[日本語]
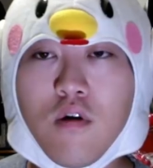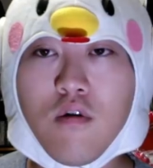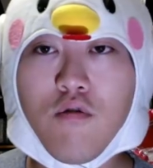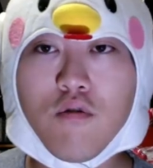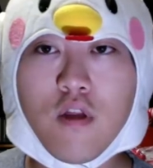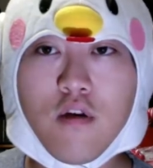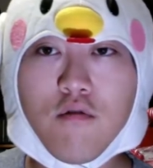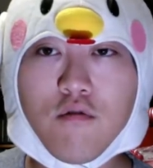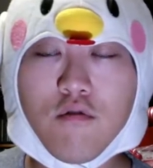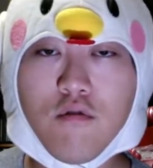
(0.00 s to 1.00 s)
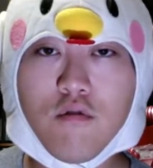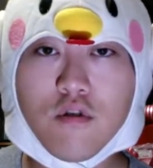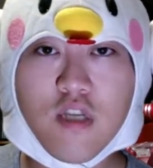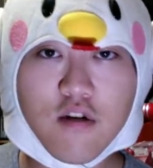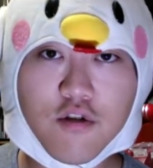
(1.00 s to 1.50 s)
お金をこう、
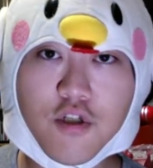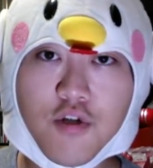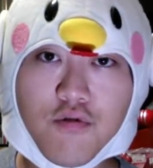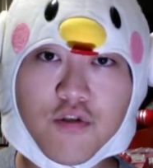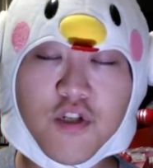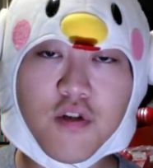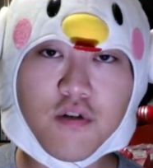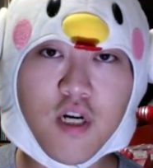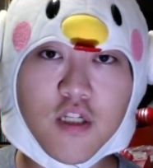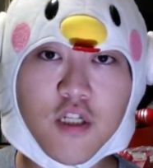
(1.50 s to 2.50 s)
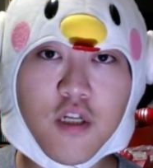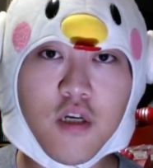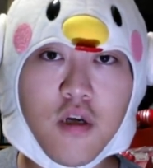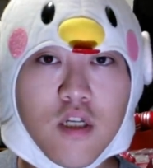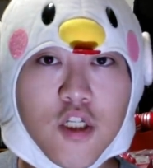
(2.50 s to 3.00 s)
搾取しようとしている感じ
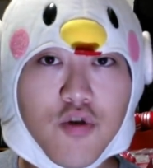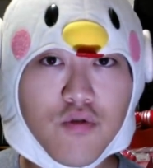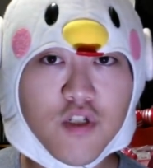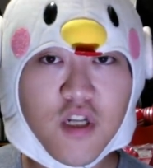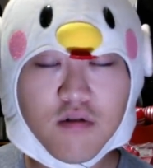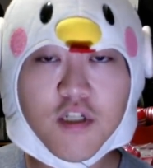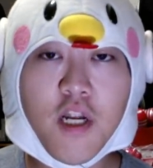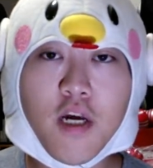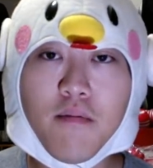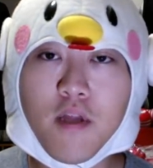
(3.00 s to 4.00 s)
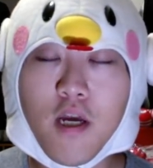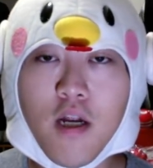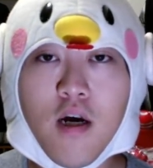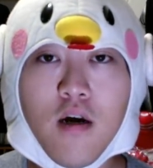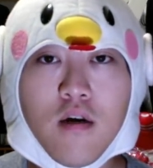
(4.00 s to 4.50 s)
にしようとしてるんじゃないかみたい
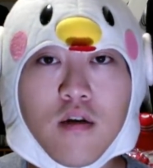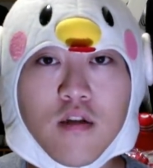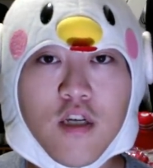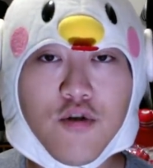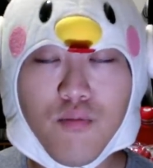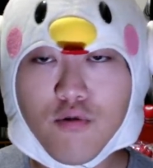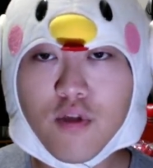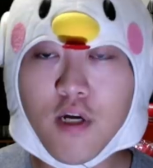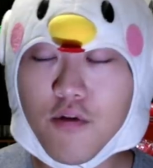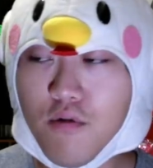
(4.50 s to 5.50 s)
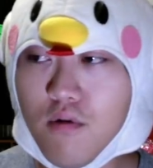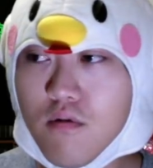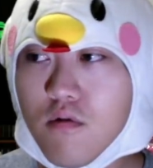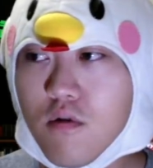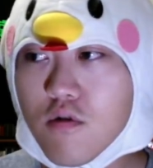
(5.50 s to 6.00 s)
な、最初思ったけど、
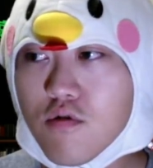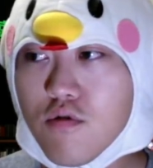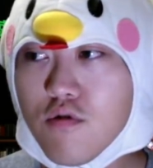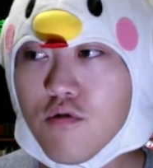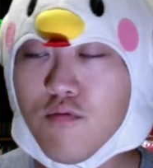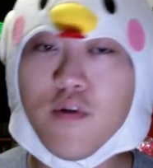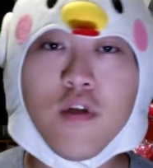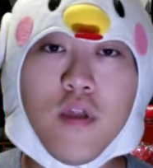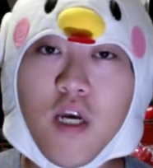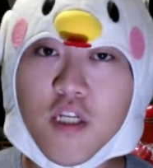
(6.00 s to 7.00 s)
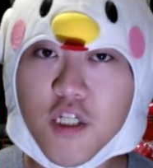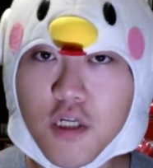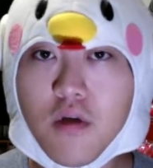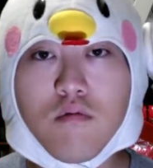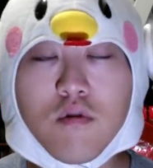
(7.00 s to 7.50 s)
そういうのも別にない
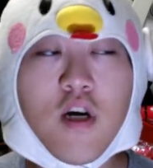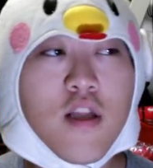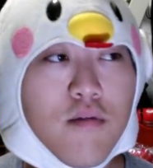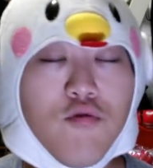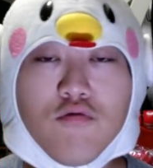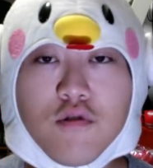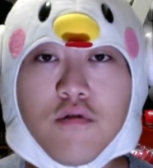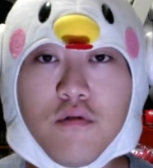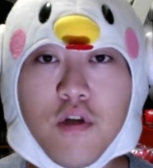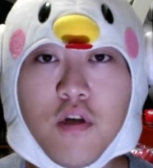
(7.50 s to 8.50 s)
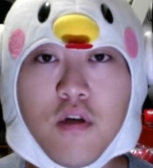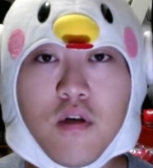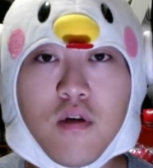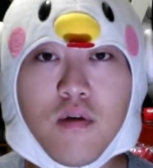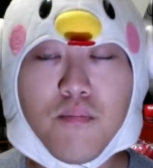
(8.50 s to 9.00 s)
し、ただもう普通に、
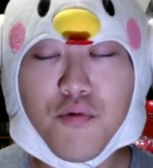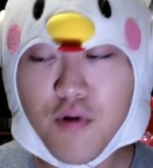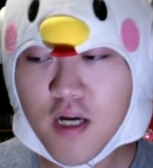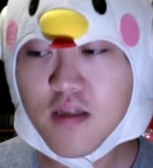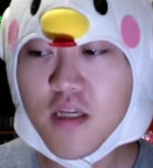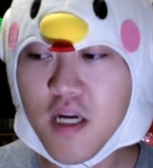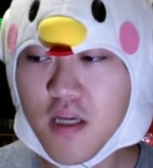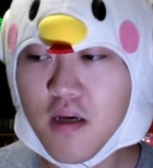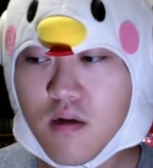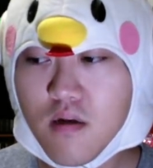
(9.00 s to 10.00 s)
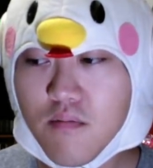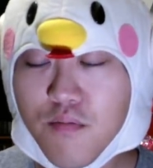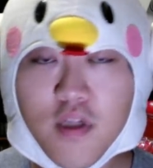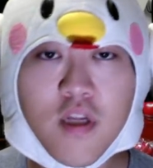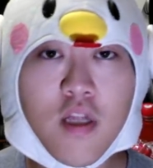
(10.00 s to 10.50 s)
ボランティアで、
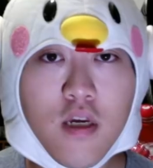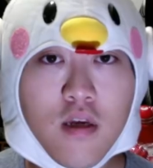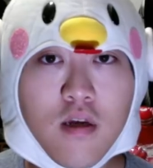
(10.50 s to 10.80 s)
みんなね、